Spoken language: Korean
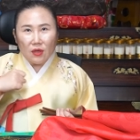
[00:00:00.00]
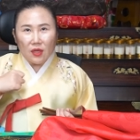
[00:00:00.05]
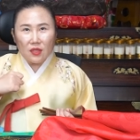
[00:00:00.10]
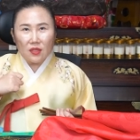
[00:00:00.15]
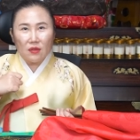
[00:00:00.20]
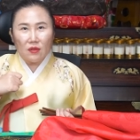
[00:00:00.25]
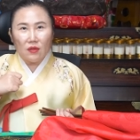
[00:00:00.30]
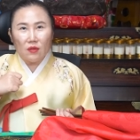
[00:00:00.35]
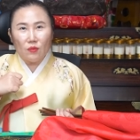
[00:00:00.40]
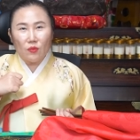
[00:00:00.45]

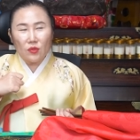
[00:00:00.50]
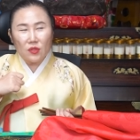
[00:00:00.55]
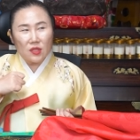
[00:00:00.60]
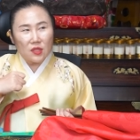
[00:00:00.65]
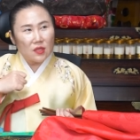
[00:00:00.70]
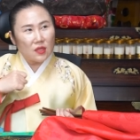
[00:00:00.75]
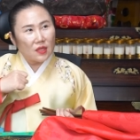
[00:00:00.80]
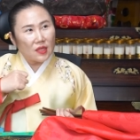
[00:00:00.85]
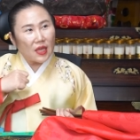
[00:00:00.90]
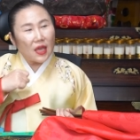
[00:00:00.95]
같은 걸
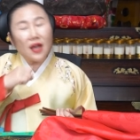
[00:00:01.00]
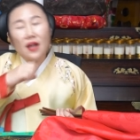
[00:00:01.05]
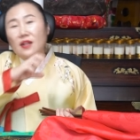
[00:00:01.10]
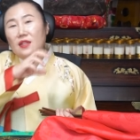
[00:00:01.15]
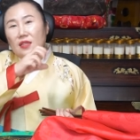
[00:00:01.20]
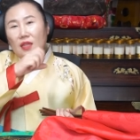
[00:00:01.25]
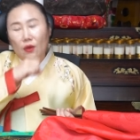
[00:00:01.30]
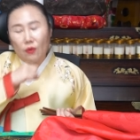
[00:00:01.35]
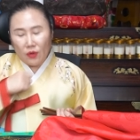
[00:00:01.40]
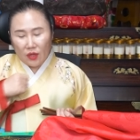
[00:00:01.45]
뭐지
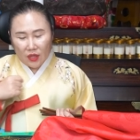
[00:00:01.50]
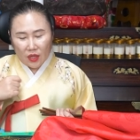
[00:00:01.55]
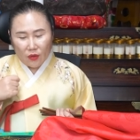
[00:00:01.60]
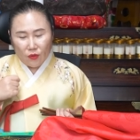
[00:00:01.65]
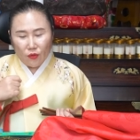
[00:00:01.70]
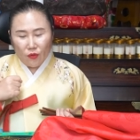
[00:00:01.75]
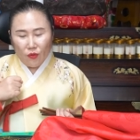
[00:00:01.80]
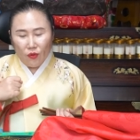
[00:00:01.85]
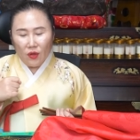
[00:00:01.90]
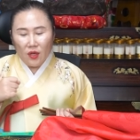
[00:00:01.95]
계약을 따오게
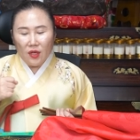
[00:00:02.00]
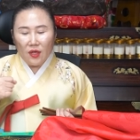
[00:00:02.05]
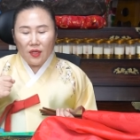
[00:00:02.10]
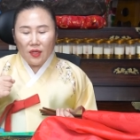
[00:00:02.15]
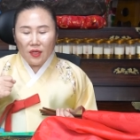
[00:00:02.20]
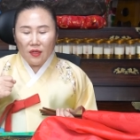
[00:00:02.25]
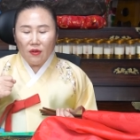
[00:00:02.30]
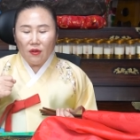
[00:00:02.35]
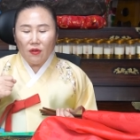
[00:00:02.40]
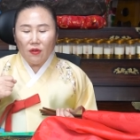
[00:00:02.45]
되고
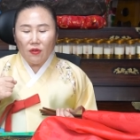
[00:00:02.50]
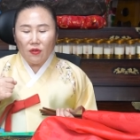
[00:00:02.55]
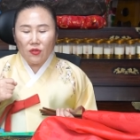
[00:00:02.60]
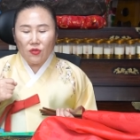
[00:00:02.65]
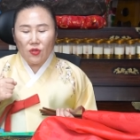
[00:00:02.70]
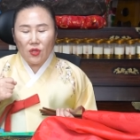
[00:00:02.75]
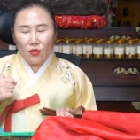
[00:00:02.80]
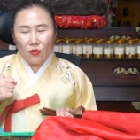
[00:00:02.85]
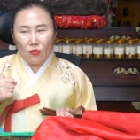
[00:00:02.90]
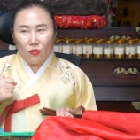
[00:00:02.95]
이런
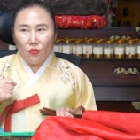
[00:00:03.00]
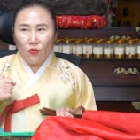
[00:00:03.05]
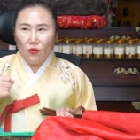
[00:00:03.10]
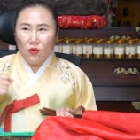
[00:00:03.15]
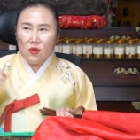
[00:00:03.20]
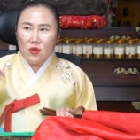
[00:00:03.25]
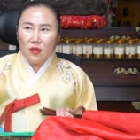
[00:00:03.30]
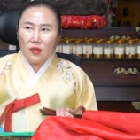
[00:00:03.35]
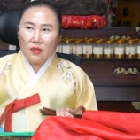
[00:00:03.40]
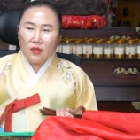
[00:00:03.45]
것도 있고
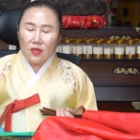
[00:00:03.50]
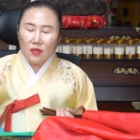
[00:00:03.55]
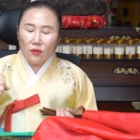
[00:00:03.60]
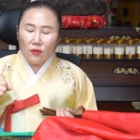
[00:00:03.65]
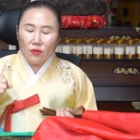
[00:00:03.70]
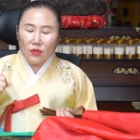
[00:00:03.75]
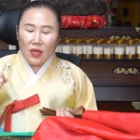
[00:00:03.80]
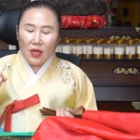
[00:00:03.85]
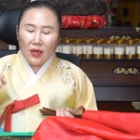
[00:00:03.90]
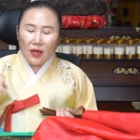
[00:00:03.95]

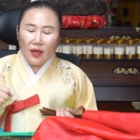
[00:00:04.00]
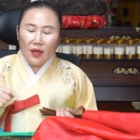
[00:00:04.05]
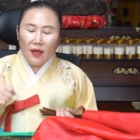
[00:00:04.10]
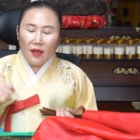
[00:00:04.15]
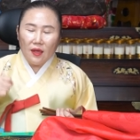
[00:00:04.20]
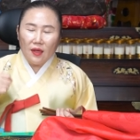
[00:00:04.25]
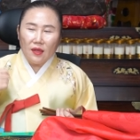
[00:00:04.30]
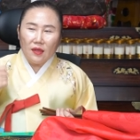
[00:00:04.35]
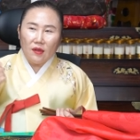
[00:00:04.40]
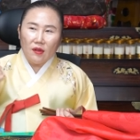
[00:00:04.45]
그리고 내가
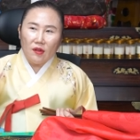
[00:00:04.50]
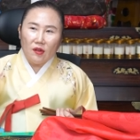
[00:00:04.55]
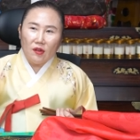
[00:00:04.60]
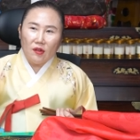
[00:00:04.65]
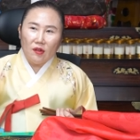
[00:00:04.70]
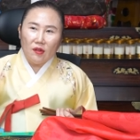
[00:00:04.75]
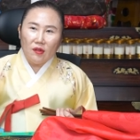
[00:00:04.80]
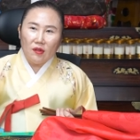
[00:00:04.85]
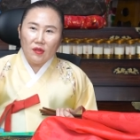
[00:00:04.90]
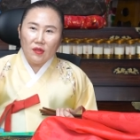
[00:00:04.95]

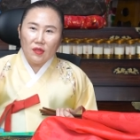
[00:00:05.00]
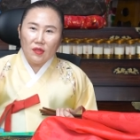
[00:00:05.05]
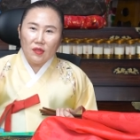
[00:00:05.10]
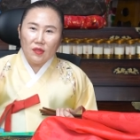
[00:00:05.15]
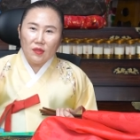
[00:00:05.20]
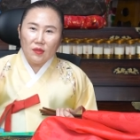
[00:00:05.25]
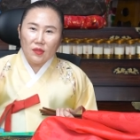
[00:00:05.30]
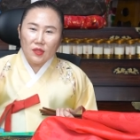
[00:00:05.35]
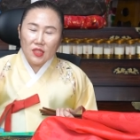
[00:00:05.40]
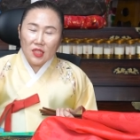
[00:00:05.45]
어
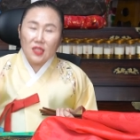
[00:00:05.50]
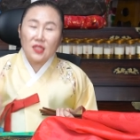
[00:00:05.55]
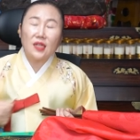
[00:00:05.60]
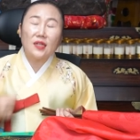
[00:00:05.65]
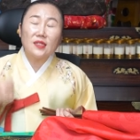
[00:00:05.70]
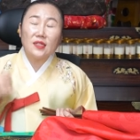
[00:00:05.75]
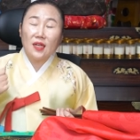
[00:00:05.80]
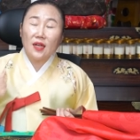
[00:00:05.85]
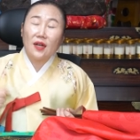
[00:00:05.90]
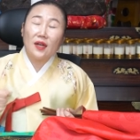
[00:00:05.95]

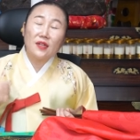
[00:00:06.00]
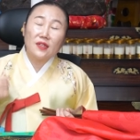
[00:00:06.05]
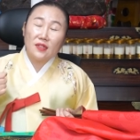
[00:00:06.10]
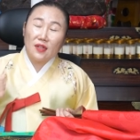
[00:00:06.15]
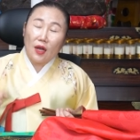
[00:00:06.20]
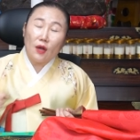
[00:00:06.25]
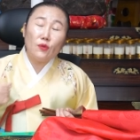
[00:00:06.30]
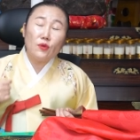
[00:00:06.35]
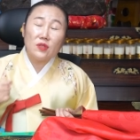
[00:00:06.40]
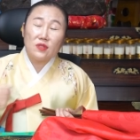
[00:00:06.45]
직장 생활을
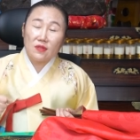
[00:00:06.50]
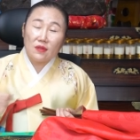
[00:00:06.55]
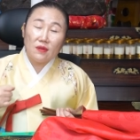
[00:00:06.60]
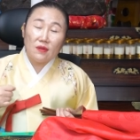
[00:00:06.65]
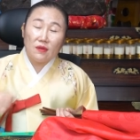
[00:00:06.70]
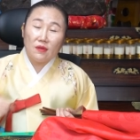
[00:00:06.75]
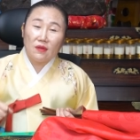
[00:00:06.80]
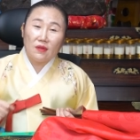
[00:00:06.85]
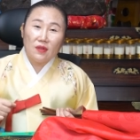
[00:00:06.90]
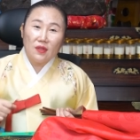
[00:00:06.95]
하고
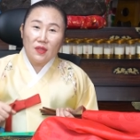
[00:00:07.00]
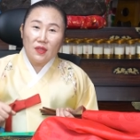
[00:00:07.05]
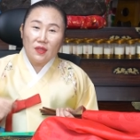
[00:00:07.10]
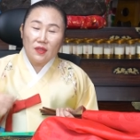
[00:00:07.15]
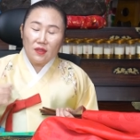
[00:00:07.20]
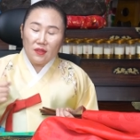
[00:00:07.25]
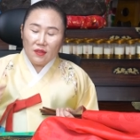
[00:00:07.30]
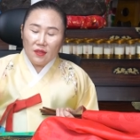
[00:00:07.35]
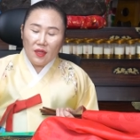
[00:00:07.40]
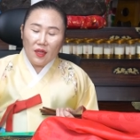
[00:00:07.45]
있어.
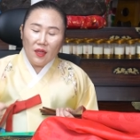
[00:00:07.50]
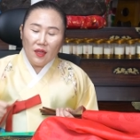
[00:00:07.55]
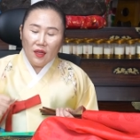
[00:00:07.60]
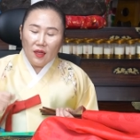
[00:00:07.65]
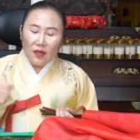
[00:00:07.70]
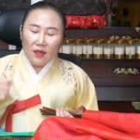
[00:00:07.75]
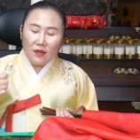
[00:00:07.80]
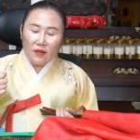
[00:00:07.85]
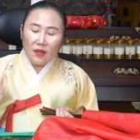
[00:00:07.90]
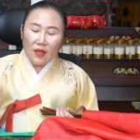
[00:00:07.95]
근데
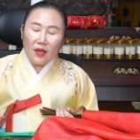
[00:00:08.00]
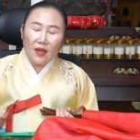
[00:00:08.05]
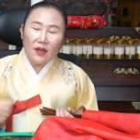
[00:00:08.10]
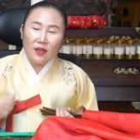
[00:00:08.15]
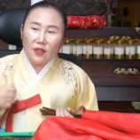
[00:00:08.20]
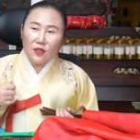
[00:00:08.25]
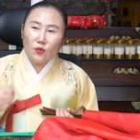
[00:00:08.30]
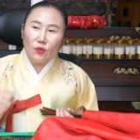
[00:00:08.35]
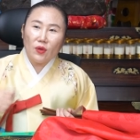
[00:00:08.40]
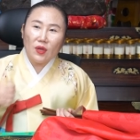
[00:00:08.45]
내가
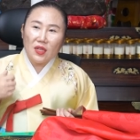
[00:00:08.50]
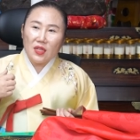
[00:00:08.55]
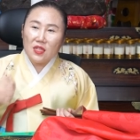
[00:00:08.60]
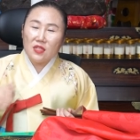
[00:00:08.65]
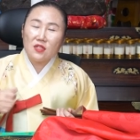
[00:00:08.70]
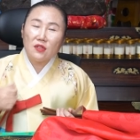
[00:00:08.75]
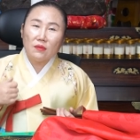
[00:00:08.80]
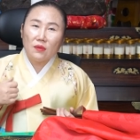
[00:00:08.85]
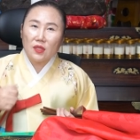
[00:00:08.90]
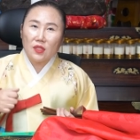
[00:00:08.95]
그동안
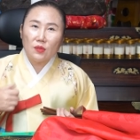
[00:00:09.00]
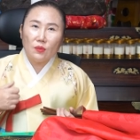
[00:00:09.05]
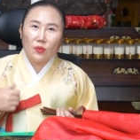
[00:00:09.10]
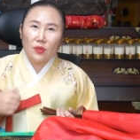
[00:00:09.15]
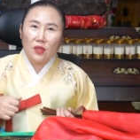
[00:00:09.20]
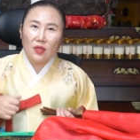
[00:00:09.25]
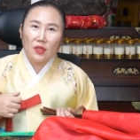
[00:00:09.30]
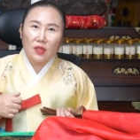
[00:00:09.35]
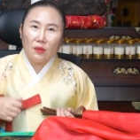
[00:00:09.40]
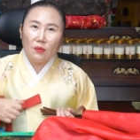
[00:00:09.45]
인정받지
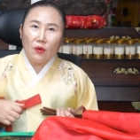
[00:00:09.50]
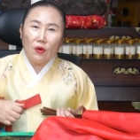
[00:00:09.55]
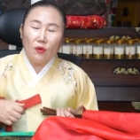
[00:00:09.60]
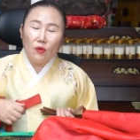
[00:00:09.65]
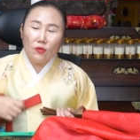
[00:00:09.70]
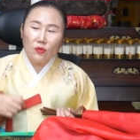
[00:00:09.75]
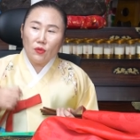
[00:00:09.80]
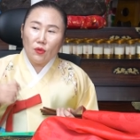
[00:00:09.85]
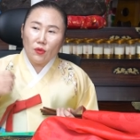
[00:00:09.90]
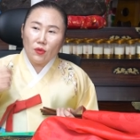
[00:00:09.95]
못했다면,
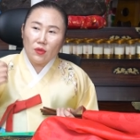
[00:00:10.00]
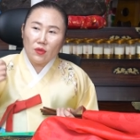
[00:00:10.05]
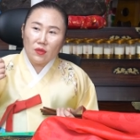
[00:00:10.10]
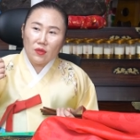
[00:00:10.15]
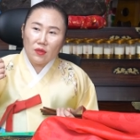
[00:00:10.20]
어, 너